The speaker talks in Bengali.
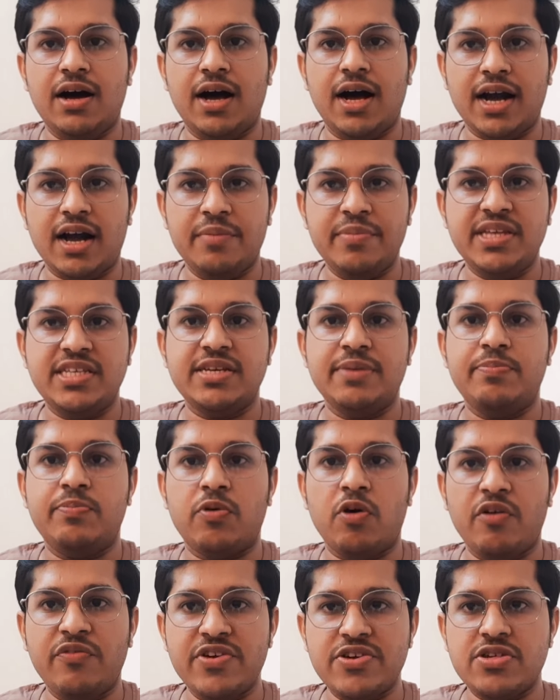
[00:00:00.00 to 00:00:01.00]
আগামী যে
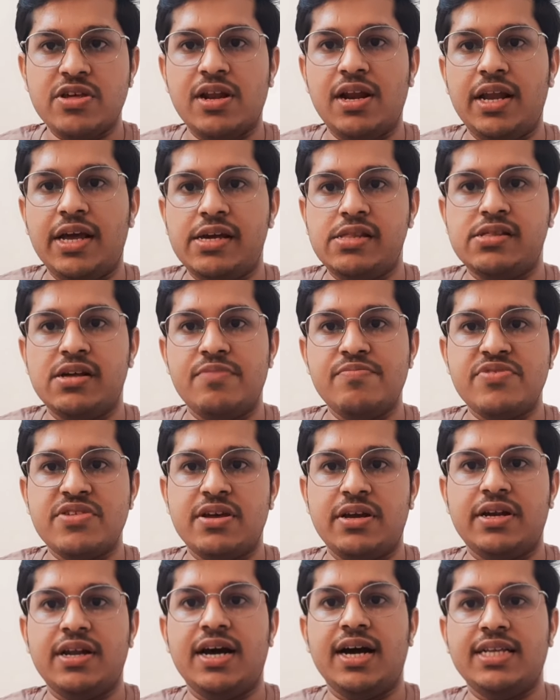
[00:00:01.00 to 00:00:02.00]
প্রফেশনাল এক্সাম
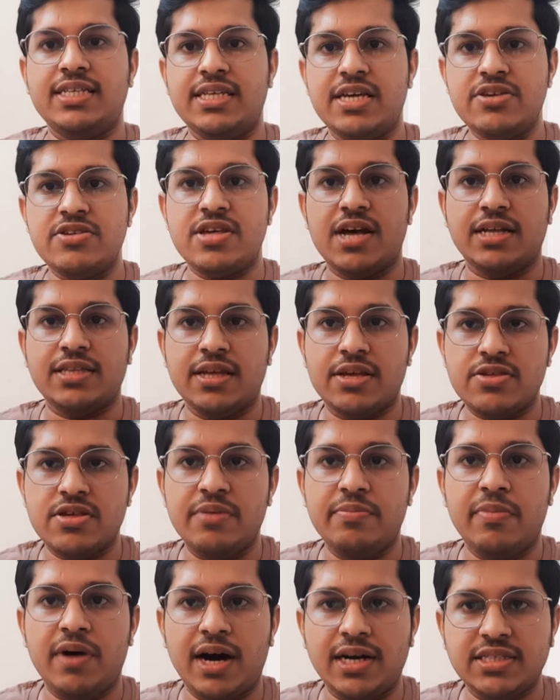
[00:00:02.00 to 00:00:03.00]
সেটা আছে সাতাশে
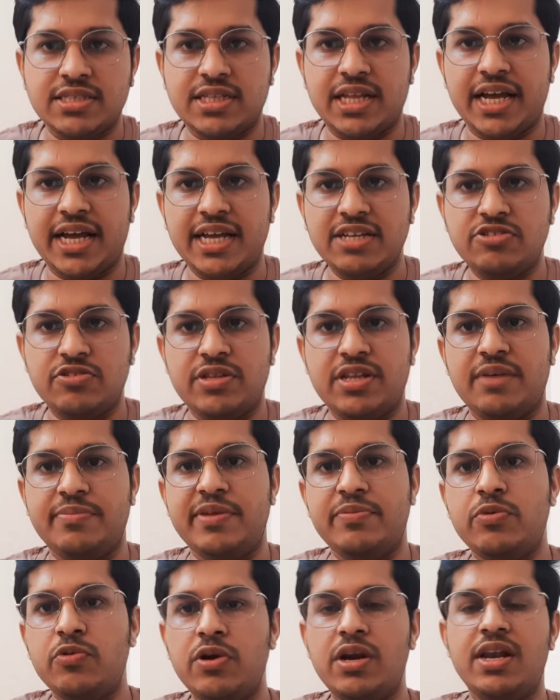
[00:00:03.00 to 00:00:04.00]
মার্চ থেকে যদি
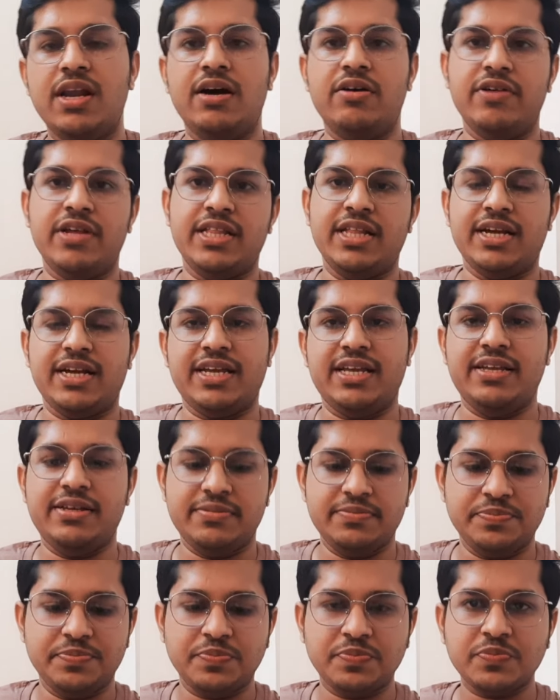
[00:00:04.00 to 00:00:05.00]
আমি ভুল না হয়ে থাকি
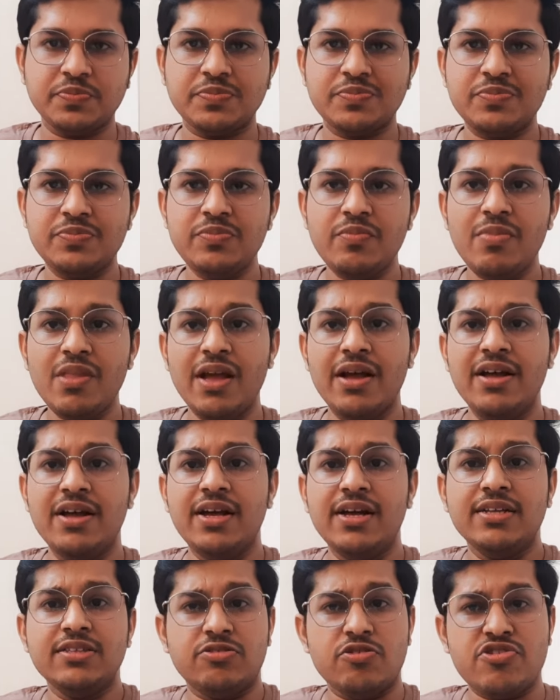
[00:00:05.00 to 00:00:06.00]

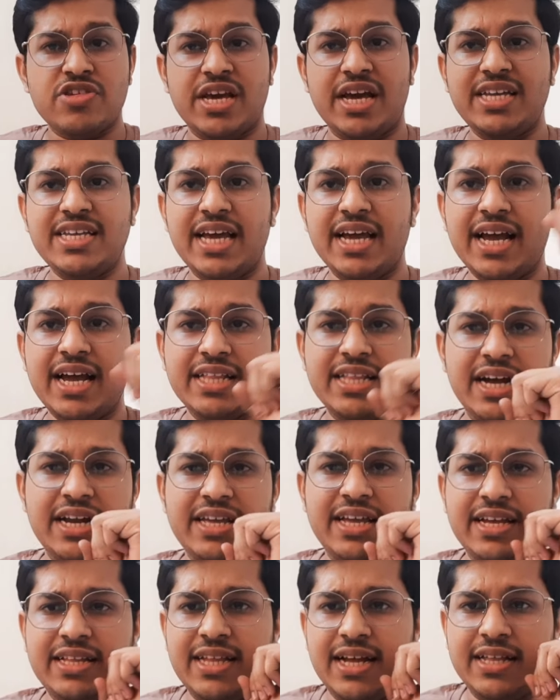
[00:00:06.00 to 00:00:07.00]
তো সেই জায়গায়
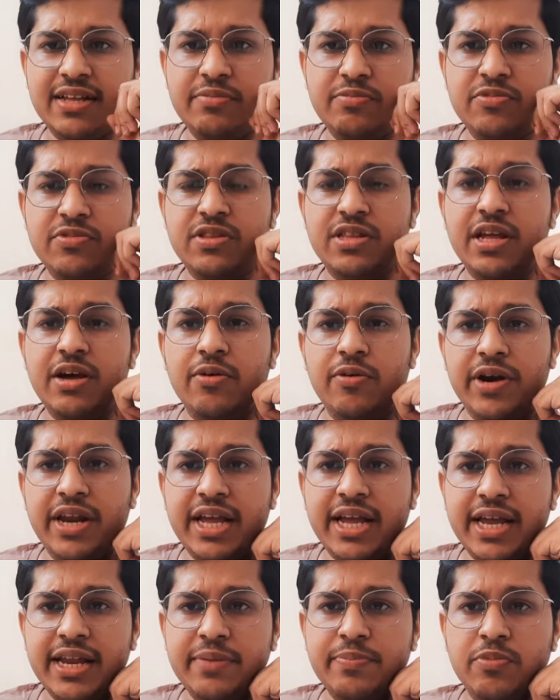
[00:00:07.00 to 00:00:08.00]
দাঁড়িয়ে তাদের মধ্যে
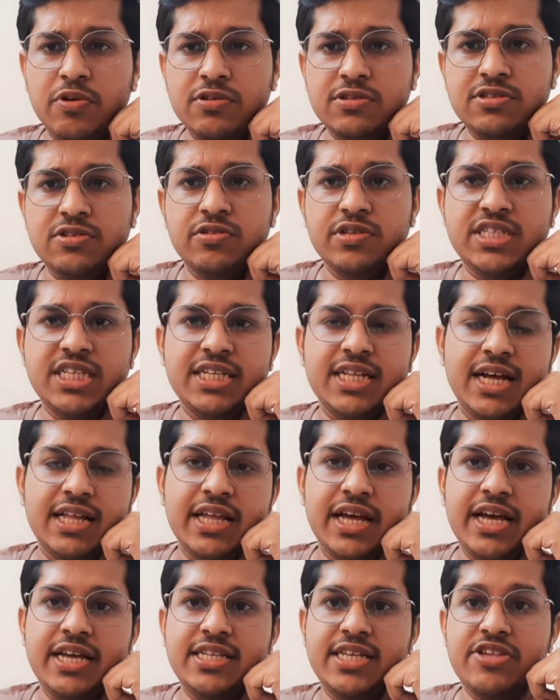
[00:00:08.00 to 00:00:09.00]
অনেকেরই প্রশ্ন যে
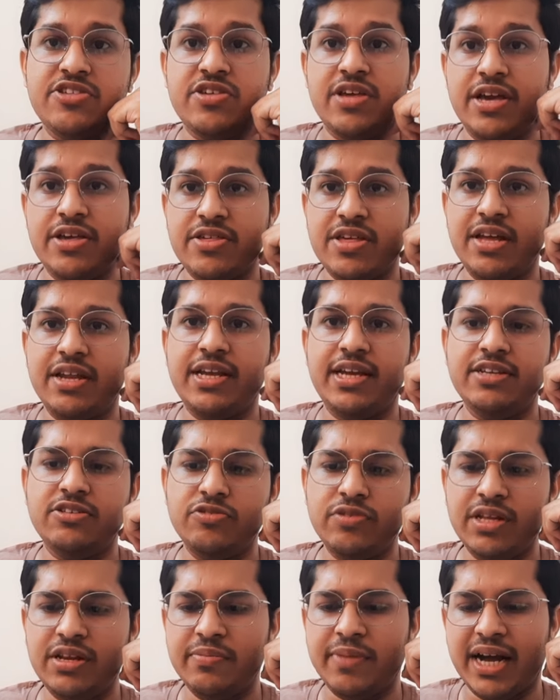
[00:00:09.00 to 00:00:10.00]
দাদা এই যে শেষের
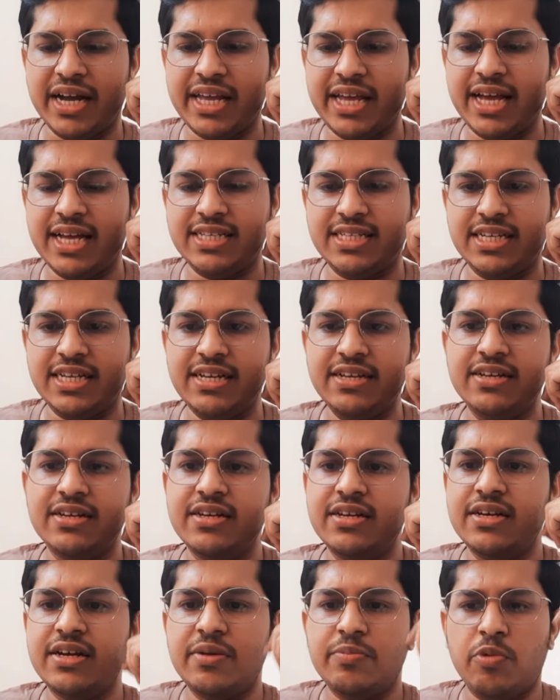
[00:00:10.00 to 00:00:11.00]
কিছুদিন বাকি আছে
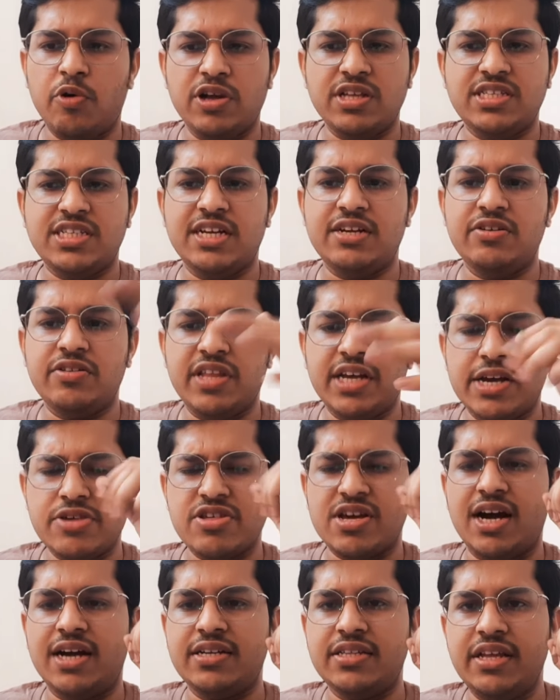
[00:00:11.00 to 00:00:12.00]
পঞ্চান্ন থেকে
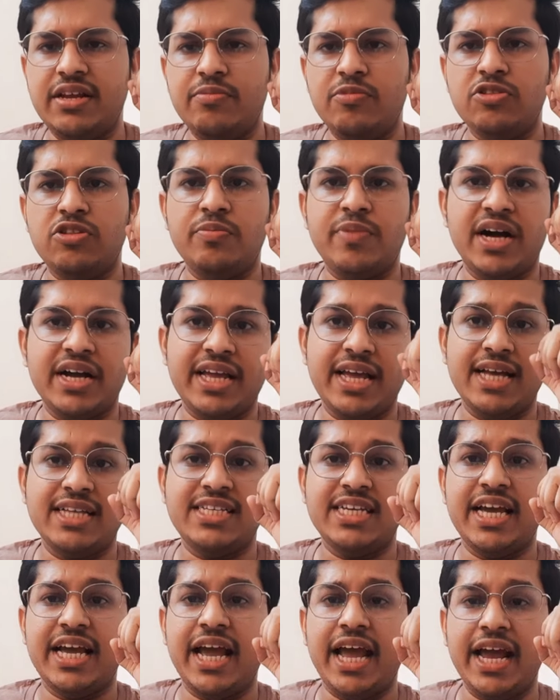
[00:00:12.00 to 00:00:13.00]
ষাট দিন মতো বাকি
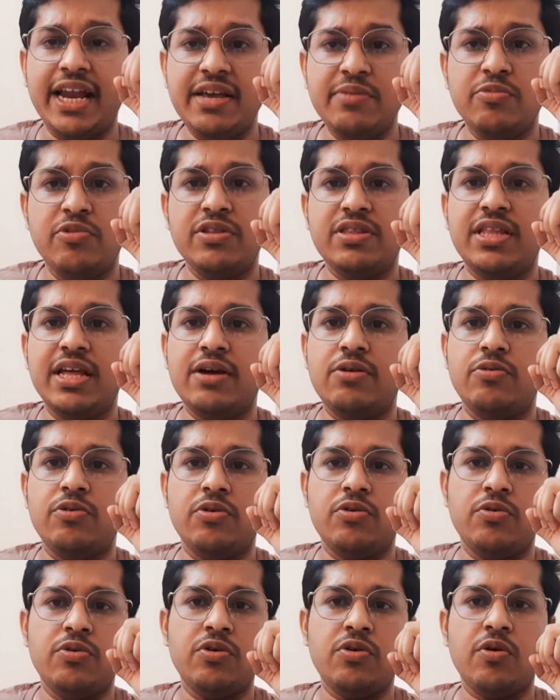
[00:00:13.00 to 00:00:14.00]
আছে এরই মধ্যে কোনো
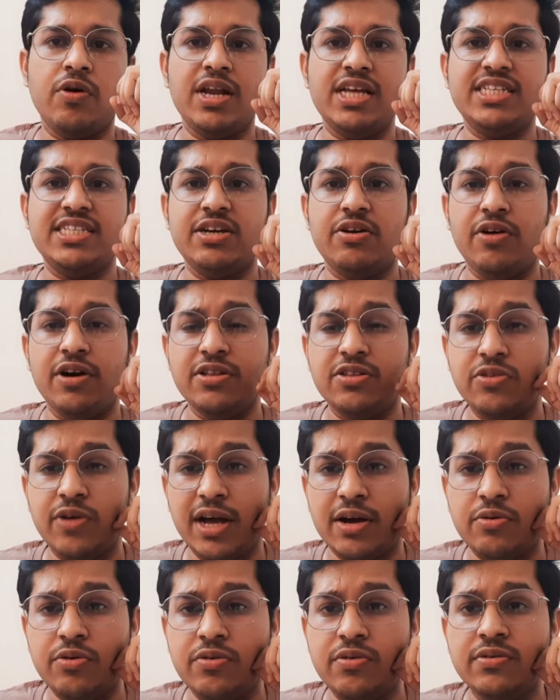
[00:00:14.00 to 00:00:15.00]
কোনো কলেজে হয়তো
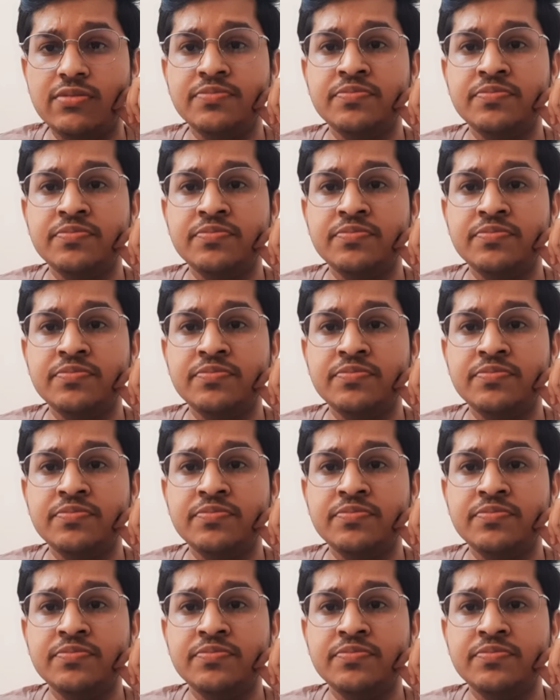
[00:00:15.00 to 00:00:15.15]
এখন